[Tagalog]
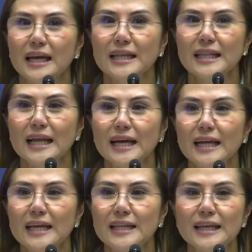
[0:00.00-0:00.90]
nang
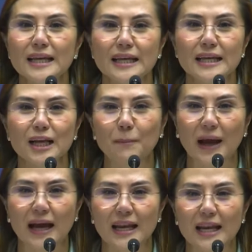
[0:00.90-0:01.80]
hindi nagpapaalam